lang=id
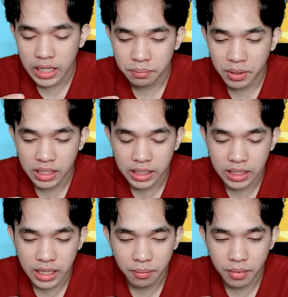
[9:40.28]
hadapan
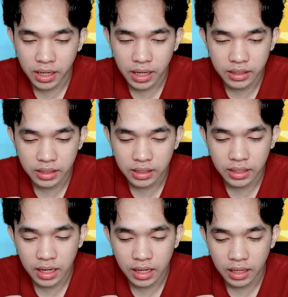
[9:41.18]
kita yang mana aja
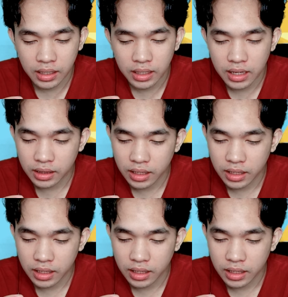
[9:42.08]
kita kalahin tidak